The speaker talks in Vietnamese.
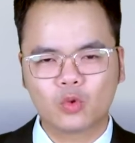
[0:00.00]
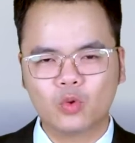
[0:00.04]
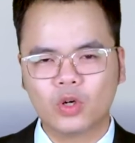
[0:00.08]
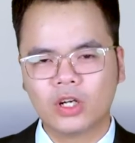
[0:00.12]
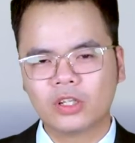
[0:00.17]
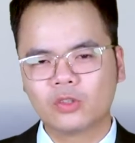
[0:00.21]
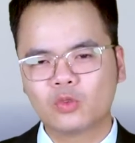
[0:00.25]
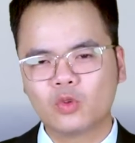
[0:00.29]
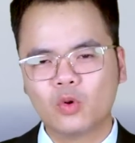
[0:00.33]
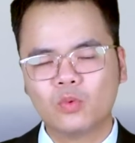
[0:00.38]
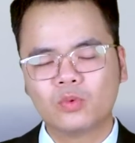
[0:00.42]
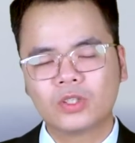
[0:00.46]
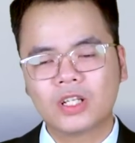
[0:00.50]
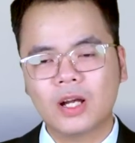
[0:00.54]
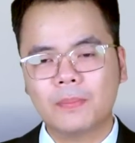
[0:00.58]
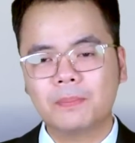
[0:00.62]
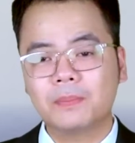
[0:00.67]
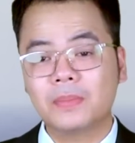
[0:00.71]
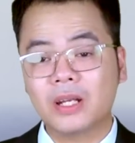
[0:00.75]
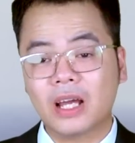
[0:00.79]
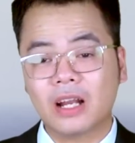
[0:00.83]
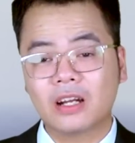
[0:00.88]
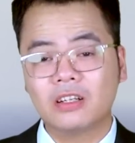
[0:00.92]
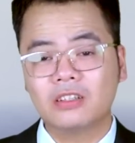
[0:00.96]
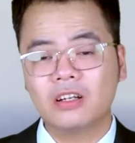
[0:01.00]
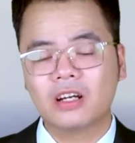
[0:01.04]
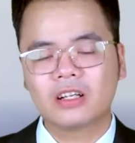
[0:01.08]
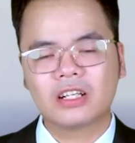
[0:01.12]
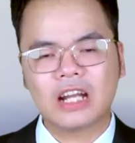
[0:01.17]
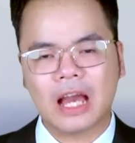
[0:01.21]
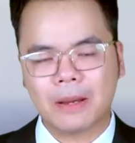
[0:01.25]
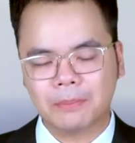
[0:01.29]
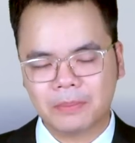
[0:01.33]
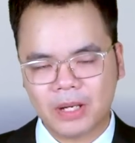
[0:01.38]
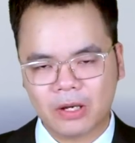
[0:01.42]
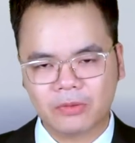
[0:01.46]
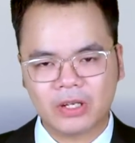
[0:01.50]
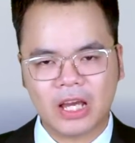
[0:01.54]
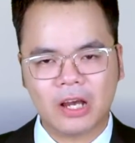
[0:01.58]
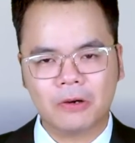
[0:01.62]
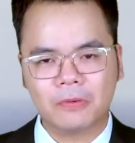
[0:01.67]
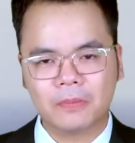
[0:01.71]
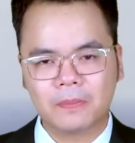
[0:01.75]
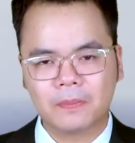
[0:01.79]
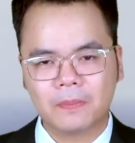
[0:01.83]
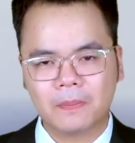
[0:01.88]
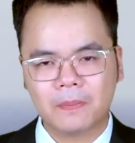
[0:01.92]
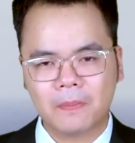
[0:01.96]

nguồn cung cấp năng lượng đảm bảo nào.